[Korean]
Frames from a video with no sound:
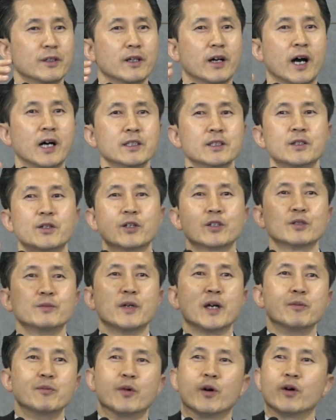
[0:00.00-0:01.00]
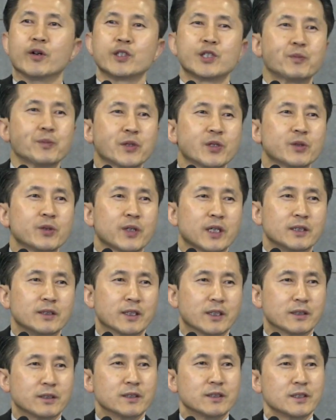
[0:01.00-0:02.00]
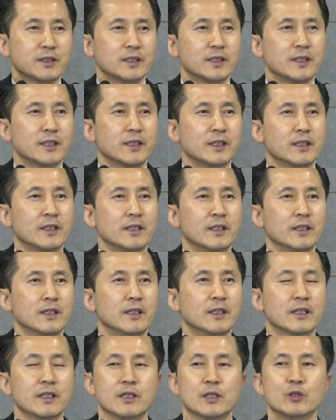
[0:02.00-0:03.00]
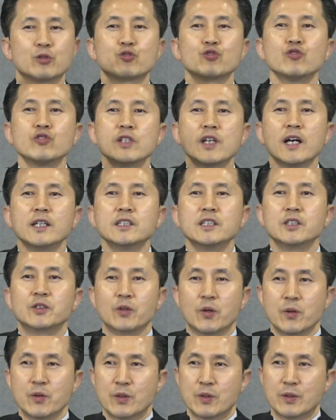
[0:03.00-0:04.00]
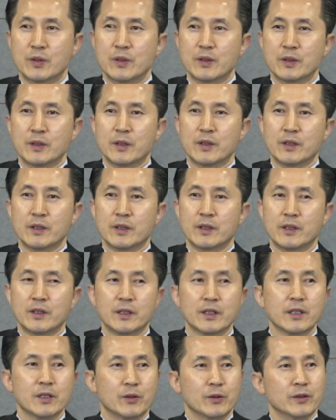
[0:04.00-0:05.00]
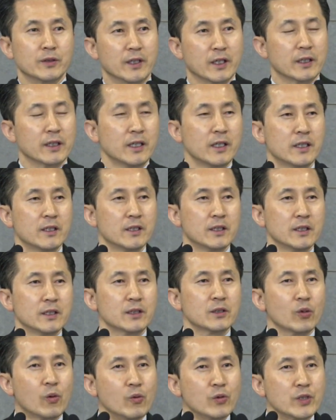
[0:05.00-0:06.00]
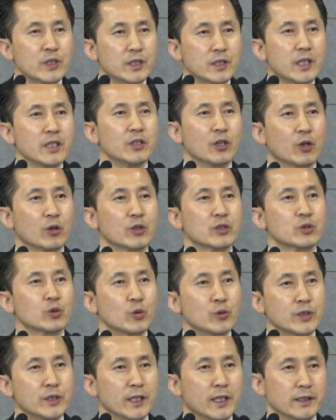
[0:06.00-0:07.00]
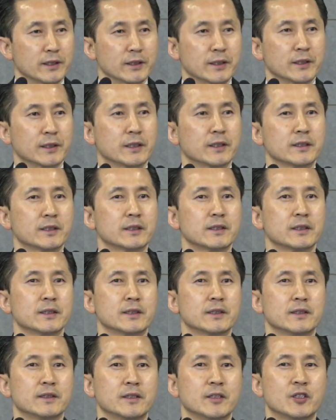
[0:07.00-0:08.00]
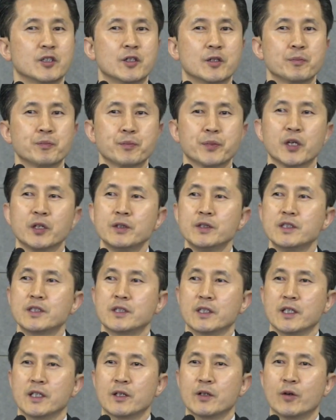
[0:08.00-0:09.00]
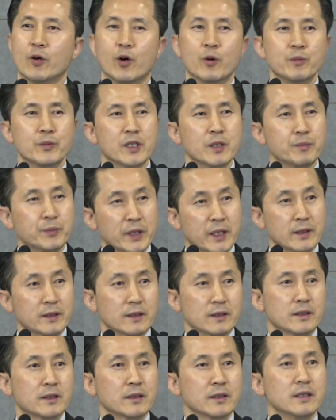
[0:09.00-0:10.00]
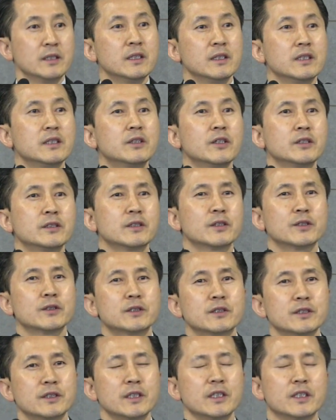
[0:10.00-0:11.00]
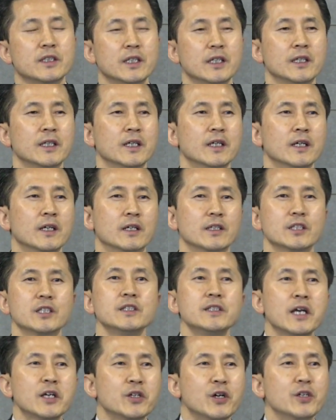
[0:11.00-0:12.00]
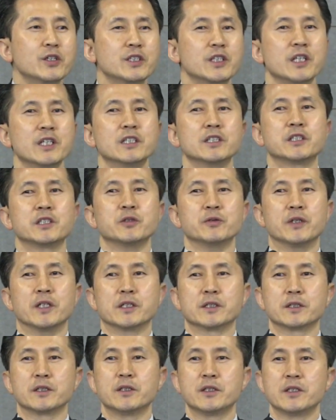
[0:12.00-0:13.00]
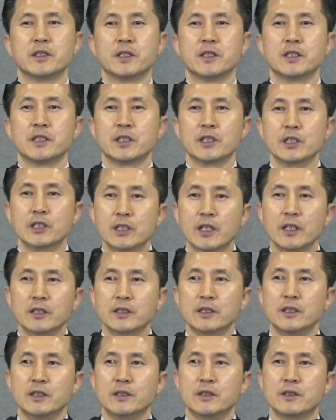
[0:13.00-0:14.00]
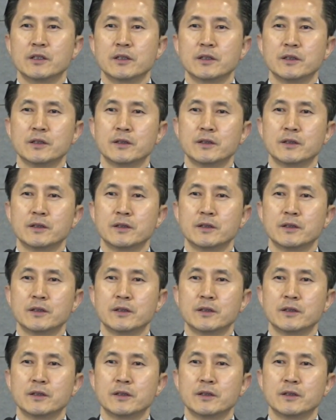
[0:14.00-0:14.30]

한 걸음에 뭐 10km 간다든지 그리고 순간 이동 그리고 내가 동시에 여러 곳에 존재하는 것 편재 옴니프레센스 이런 것들이 신의 경제에 이르기 위해서 시간을